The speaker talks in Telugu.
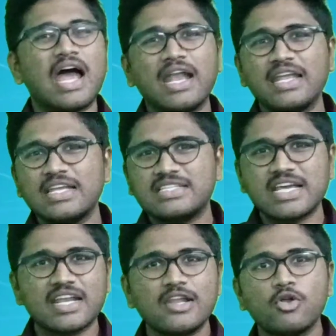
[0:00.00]
అండ్ ఈ
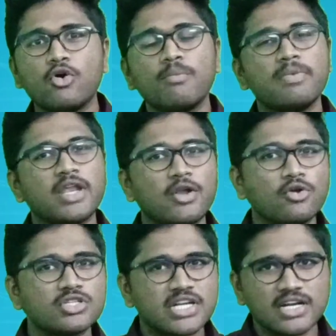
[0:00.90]
జర్నీలో మీరు
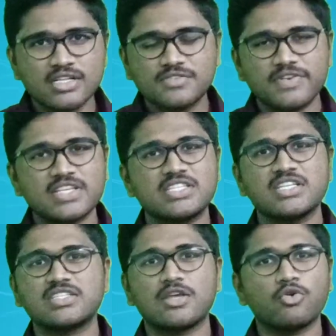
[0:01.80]
ఎన్నో స్ట్రగుల్స్ ఫేస్
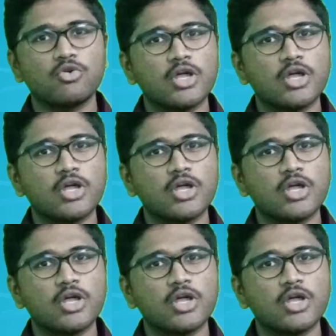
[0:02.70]
చేస్తారు